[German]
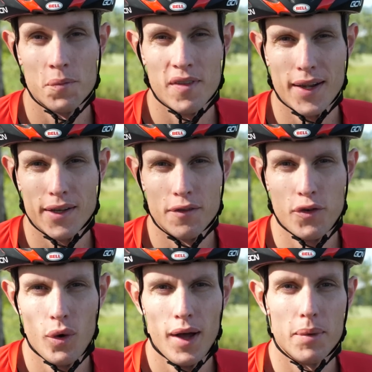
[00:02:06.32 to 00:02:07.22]
kommt selten
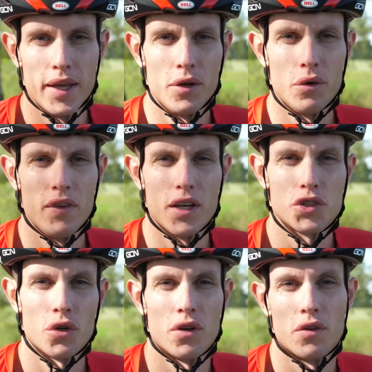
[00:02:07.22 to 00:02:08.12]
vor, aber hin und wieder
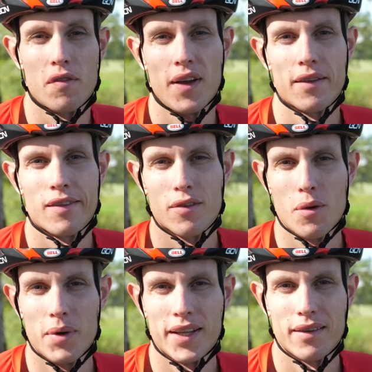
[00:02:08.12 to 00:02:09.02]
schon, und zwar, dass das
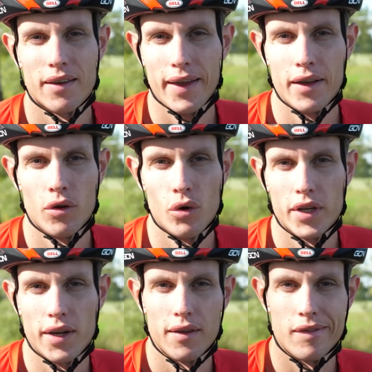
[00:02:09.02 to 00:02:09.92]
komplette Rennen
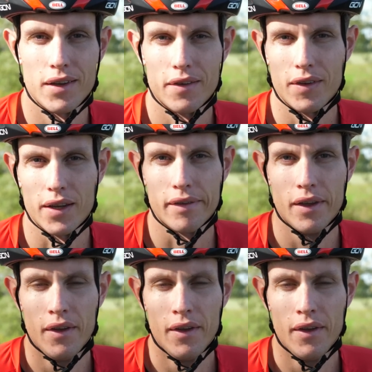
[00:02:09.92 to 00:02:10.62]
neutralisiert wird.